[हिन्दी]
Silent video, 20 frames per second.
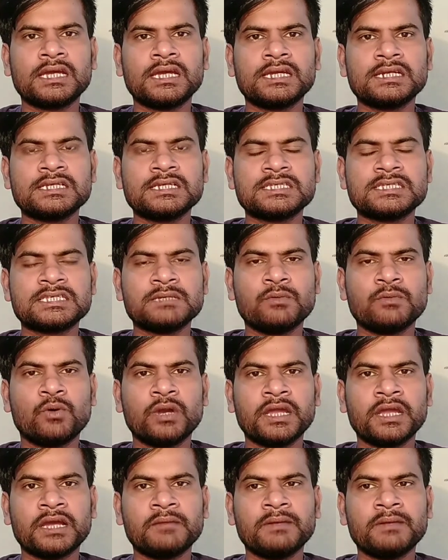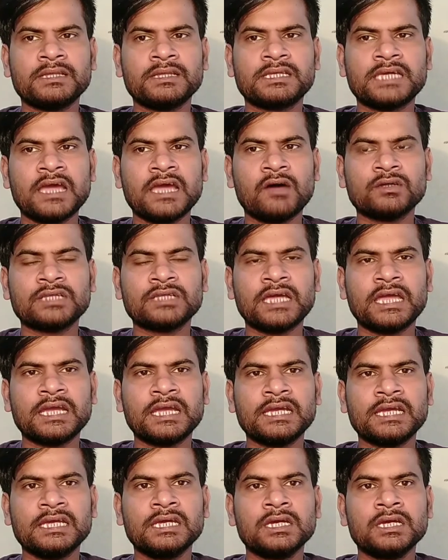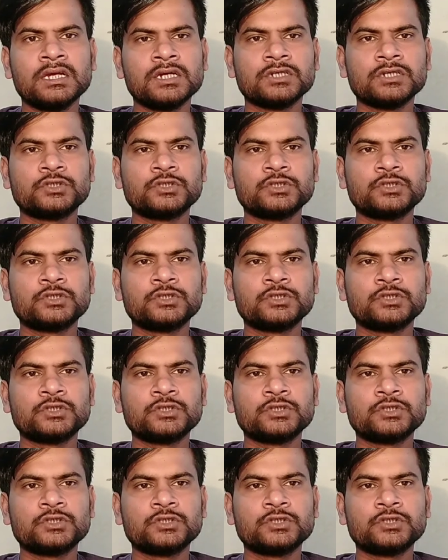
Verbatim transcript: लेकिन रिसीव होने के बाद क्या होता है कि